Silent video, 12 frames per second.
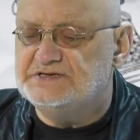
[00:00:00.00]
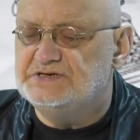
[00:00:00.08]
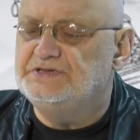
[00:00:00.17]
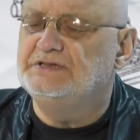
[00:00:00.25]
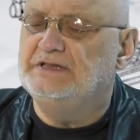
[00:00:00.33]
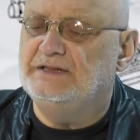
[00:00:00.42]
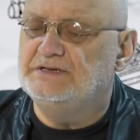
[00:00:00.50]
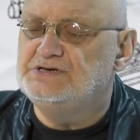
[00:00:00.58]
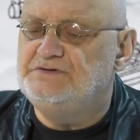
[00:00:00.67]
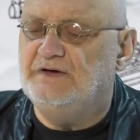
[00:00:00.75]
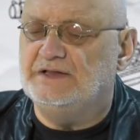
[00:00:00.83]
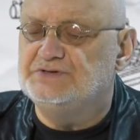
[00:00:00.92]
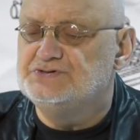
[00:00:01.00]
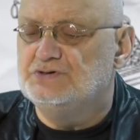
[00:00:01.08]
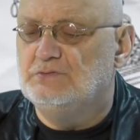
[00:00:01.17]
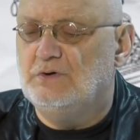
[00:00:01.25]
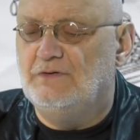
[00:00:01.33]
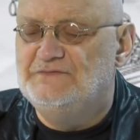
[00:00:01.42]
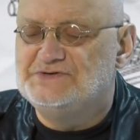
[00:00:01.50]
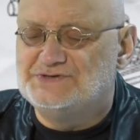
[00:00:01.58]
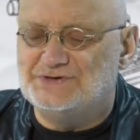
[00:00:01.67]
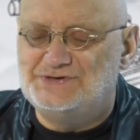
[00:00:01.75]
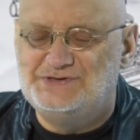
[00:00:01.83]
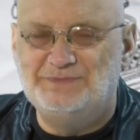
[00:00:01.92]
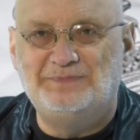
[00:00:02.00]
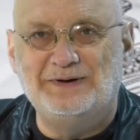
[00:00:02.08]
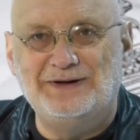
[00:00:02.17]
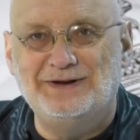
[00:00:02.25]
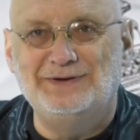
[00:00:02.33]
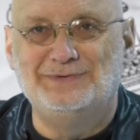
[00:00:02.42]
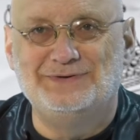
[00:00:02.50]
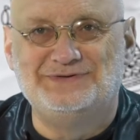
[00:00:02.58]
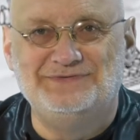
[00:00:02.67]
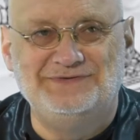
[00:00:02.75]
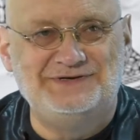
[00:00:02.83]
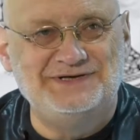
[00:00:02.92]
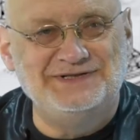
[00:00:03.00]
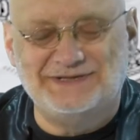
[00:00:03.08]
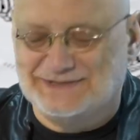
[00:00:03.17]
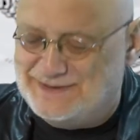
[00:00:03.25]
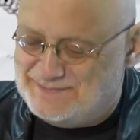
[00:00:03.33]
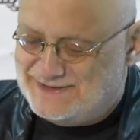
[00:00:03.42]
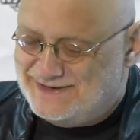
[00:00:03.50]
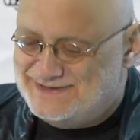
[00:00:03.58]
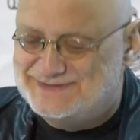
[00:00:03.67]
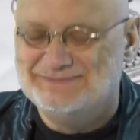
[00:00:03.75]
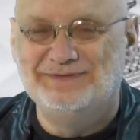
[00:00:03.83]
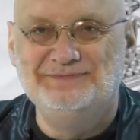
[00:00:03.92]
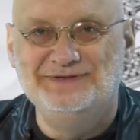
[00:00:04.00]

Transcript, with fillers: że te dane świadczą o wyższości PRL-u oczywiście nad kapitalizmem